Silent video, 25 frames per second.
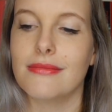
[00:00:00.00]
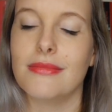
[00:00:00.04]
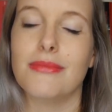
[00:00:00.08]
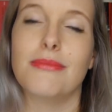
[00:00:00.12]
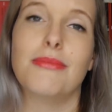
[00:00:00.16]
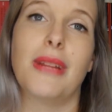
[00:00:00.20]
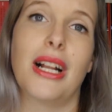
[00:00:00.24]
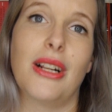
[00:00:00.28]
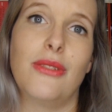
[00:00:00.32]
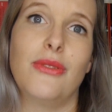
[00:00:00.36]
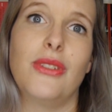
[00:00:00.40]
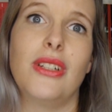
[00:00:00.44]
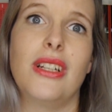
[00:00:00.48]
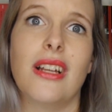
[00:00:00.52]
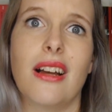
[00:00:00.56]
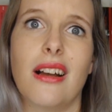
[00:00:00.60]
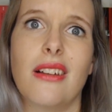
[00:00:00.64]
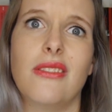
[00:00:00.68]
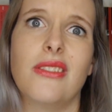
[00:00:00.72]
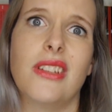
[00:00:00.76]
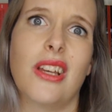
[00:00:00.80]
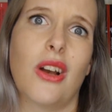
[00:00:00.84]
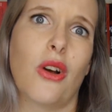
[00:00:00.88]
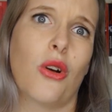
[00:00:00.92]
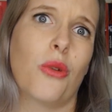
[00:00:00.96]
Mal
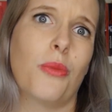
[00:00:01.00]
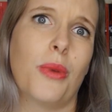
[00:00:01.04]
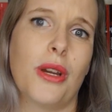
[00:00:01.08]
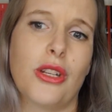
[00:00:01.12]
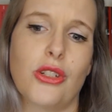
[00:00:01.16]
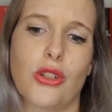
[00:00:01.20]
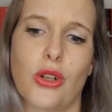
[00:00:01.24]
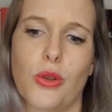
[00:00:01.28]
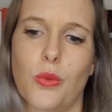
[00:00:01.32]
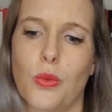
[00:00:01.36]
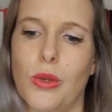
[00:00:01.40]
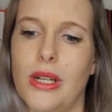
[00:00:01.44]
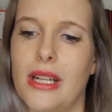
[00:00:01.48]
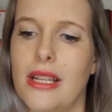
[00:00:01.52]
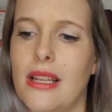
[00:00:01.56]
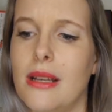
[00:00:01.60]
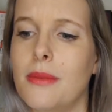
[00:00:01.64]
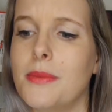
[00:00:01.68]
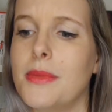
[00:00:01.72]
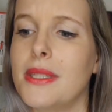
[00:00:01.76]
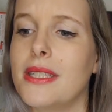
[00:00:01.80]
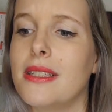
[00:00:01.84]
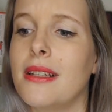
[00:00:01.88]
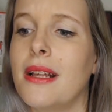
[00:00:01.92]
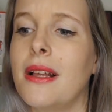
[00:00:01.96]
wieder, wie auch bei John
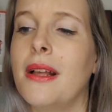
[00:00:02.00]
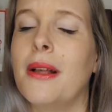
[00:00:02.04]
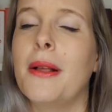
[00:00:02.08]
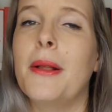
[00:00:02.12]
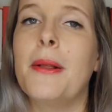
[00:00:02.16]
Williams.